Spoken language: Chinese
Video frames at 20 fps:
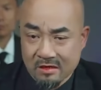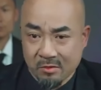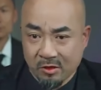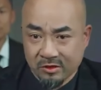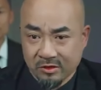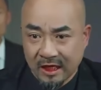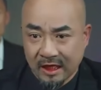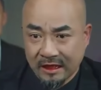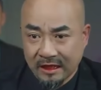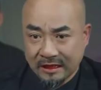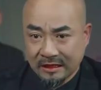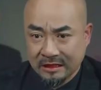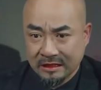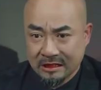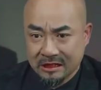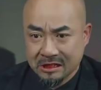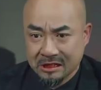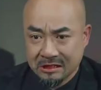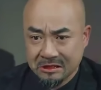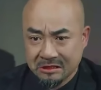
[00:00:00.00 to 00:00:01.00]
陈某
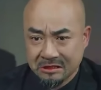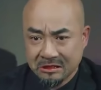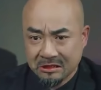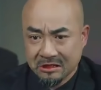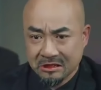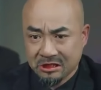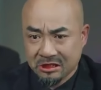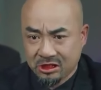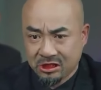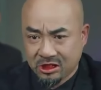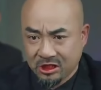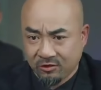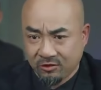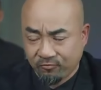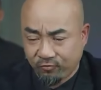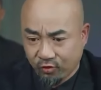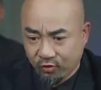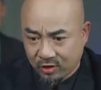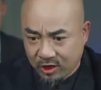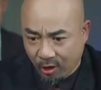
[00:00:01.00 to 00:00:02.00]
人。
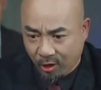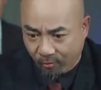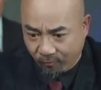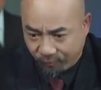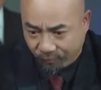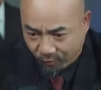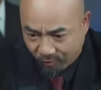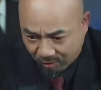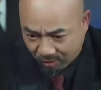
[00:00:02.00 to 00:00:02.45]
心服口